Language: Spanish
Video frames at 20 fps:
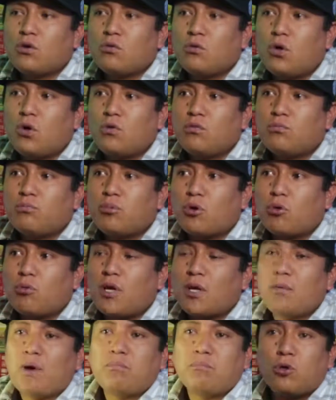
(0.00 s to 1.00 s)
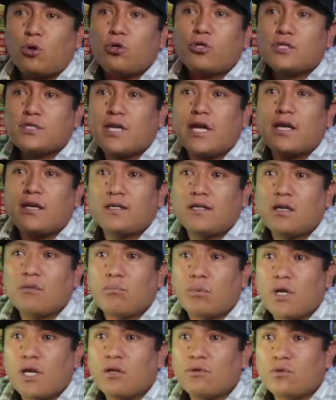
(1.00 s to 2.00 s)
hubo un problema policial en el
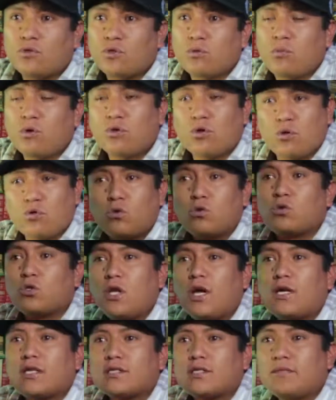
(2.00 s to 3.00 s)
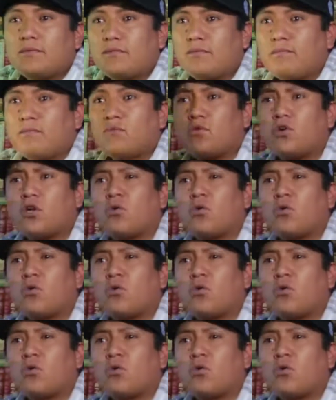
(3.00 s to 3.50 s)
Prado y tuvo que ocultarse, no